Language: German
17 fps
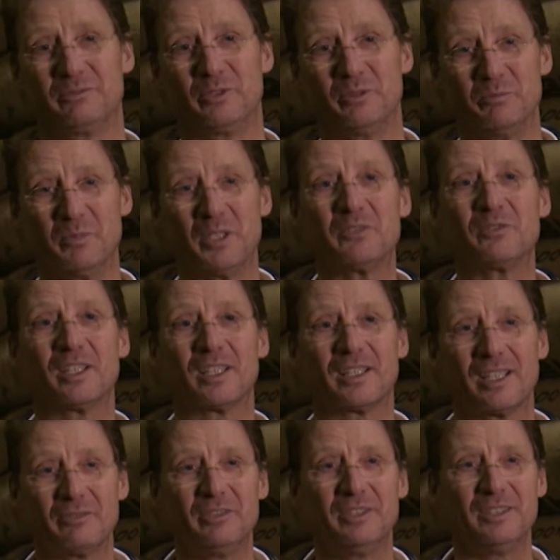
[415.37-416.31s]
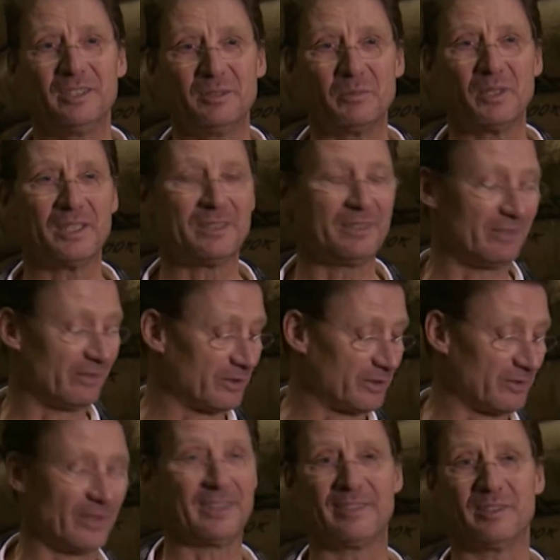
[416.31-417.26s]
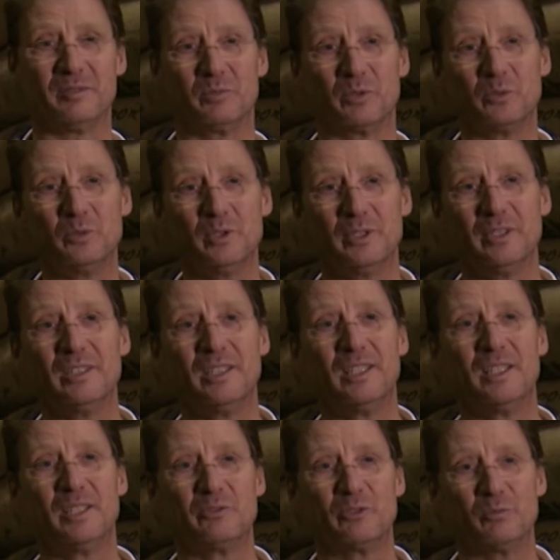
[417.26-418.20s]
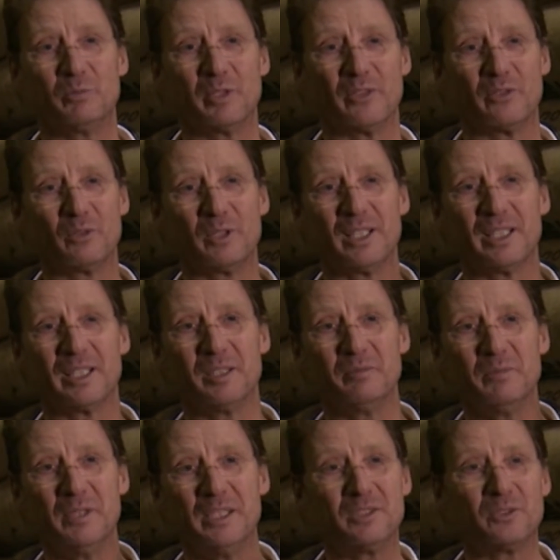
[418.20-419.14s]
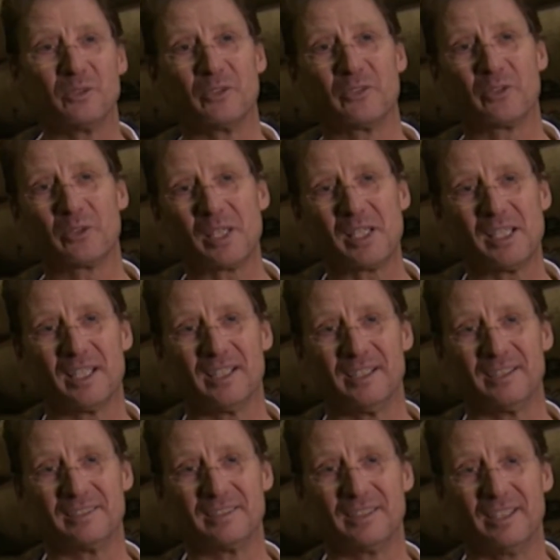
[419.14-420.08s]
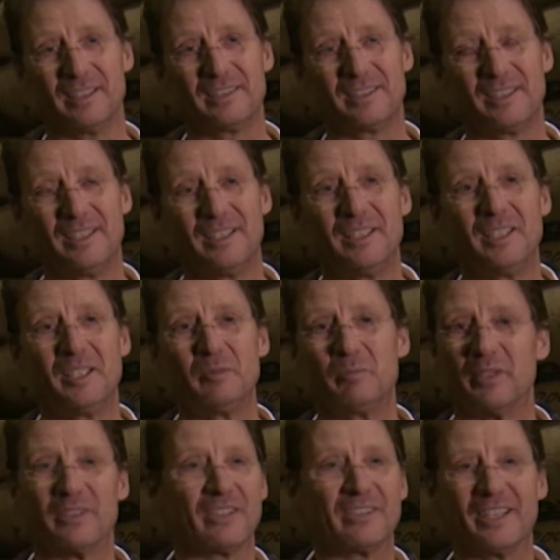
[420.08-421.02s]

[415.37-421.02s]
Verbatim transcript: Für mich war Kaffee immer diese schwarze Brühe, wo man so lange Milch und Zucker reintat, bis das